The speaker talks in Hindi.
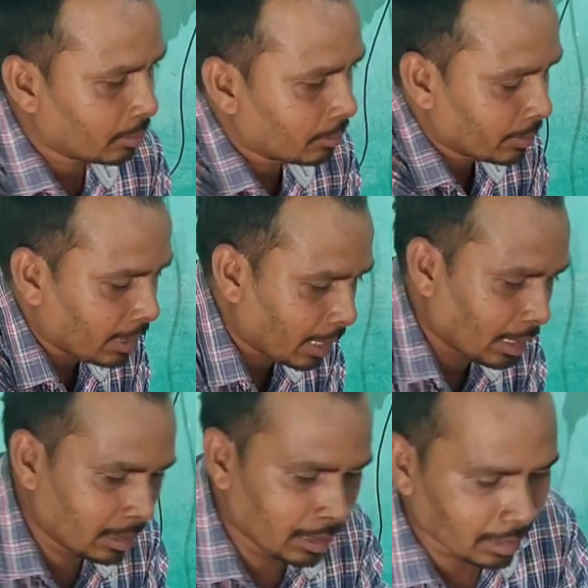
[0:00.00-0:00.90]
हैं अभी इसमें
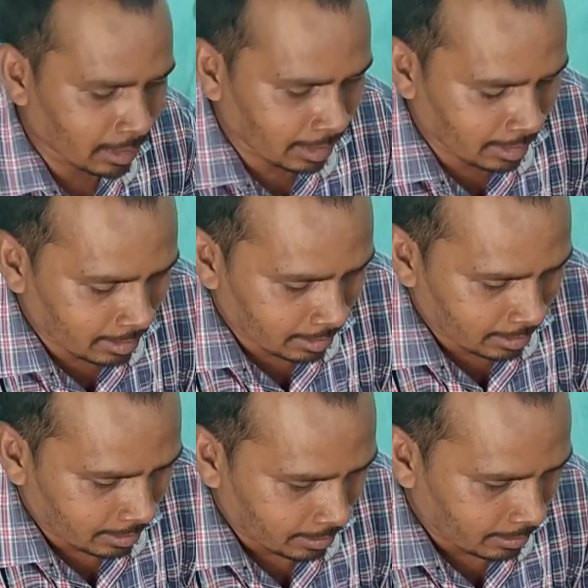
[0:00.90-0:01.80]
क्या क्या दिया गया है
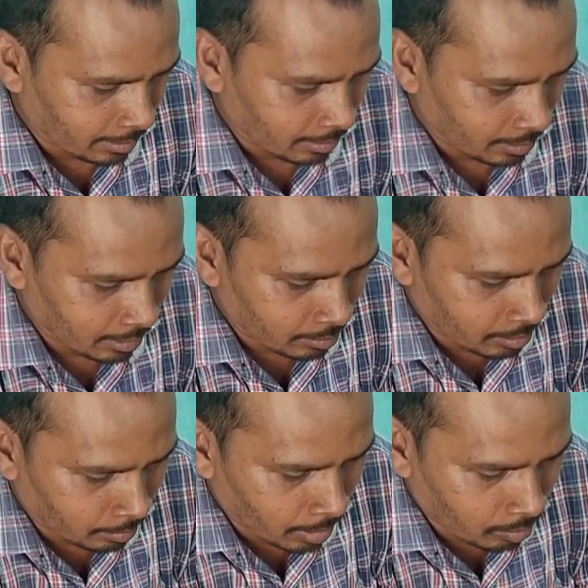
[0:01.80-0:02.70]

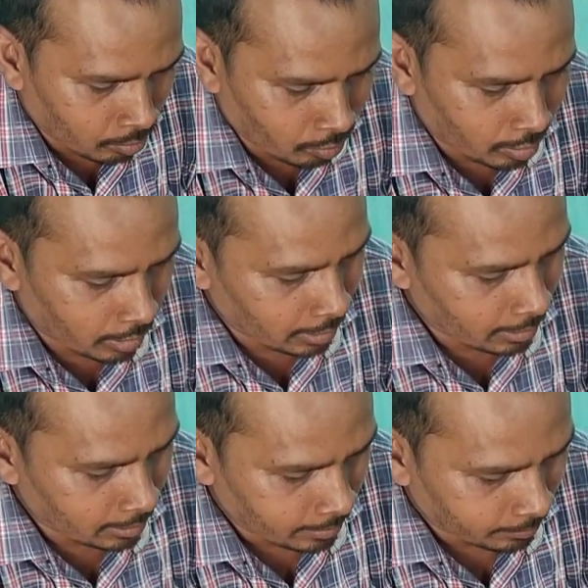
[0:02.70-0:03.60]
देखिए डब्बा को खोल
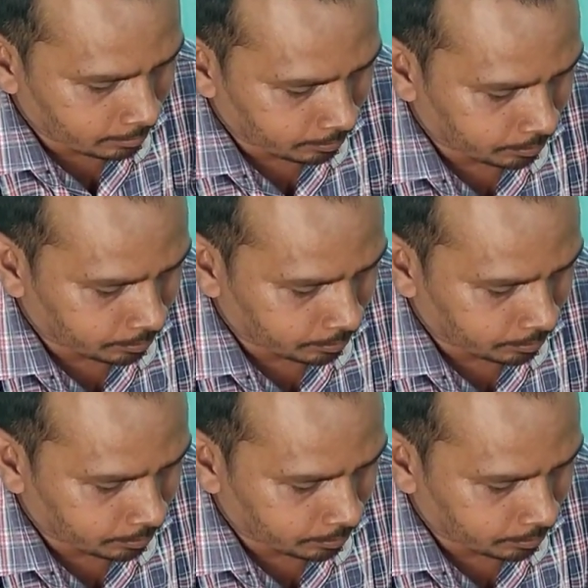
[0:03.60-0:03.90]
रहे हैं